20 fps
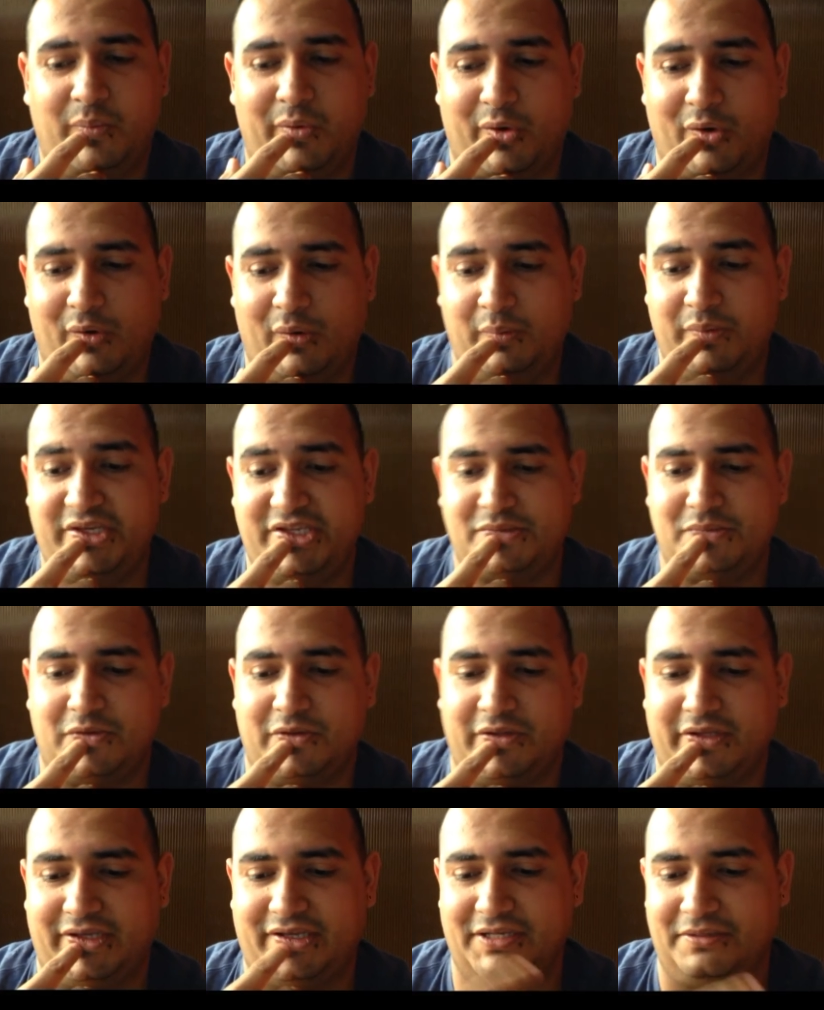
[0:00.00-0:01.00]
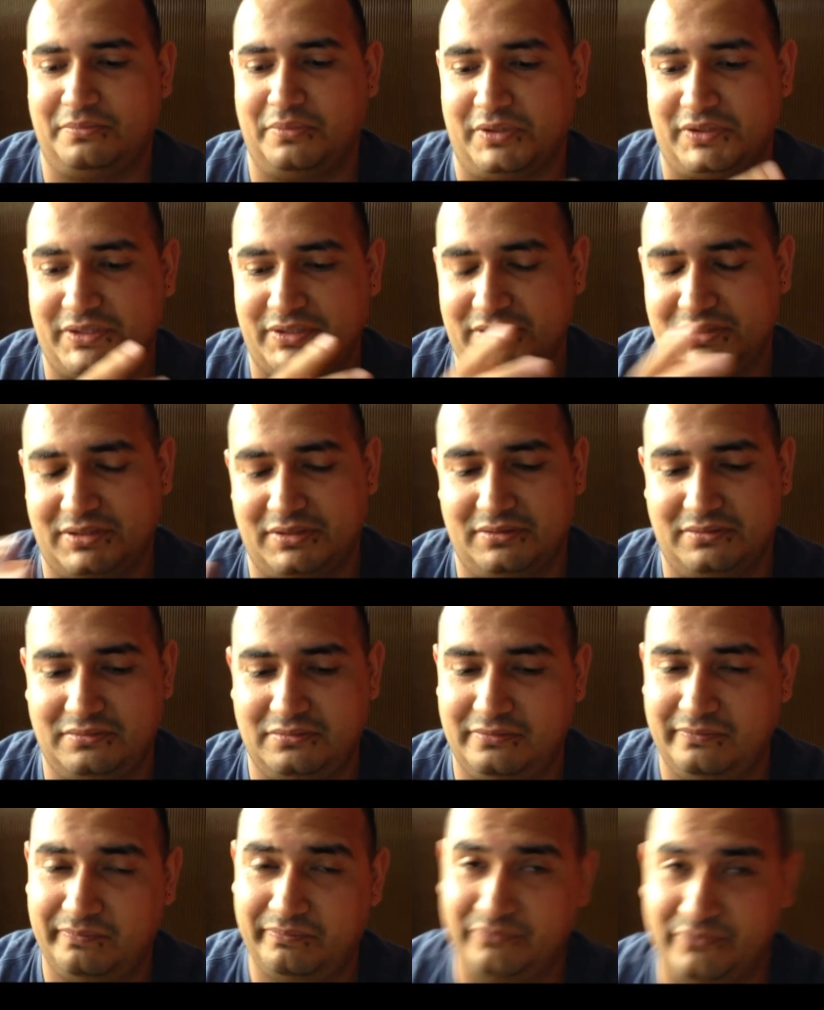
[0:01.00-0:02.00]
Por lo mismo de que pues
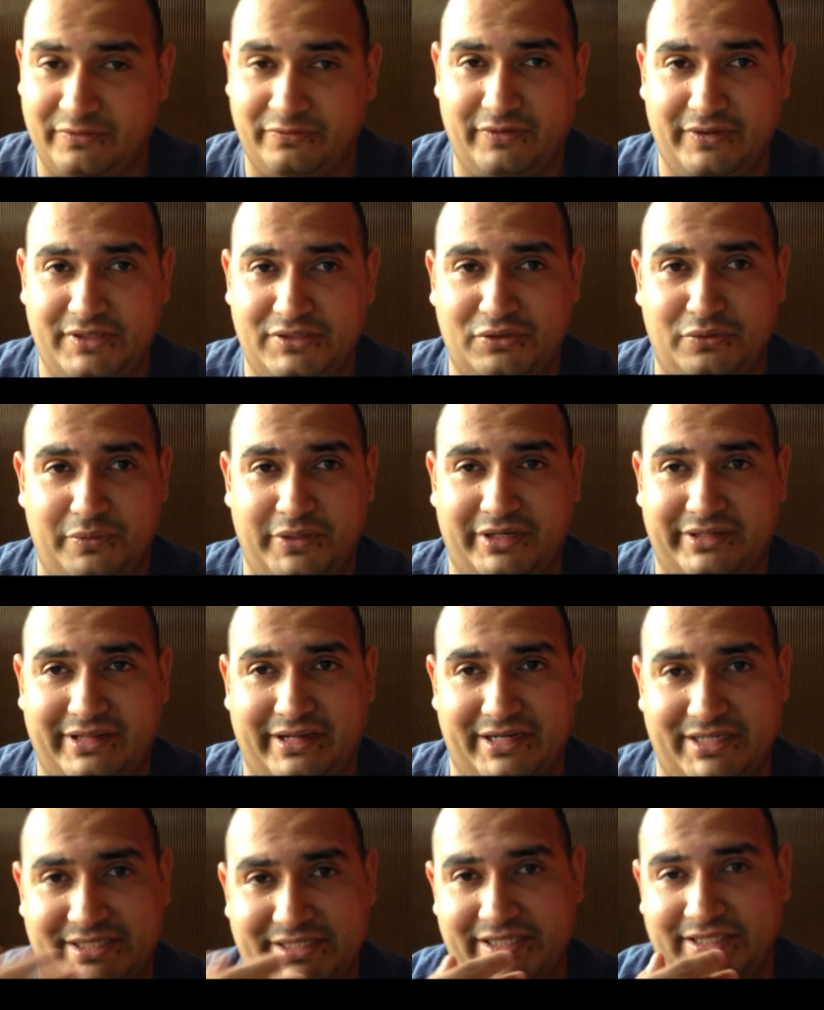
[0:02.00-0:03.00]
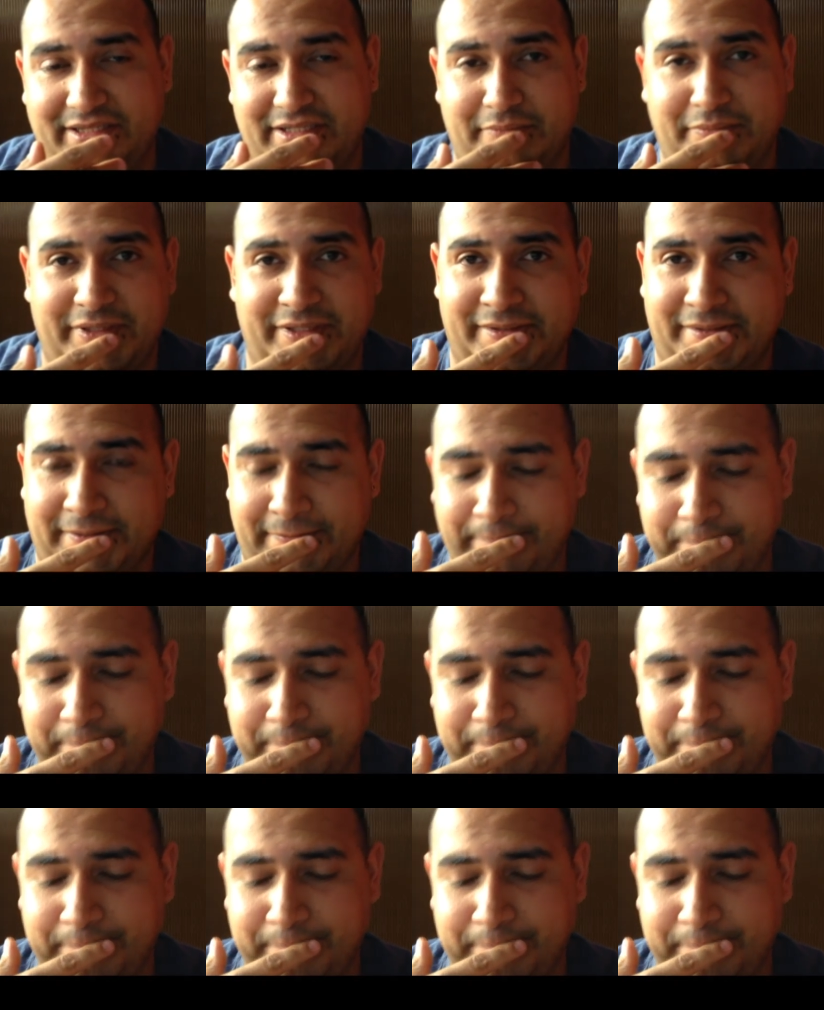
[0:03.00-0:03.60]
fue descubierta recientemente.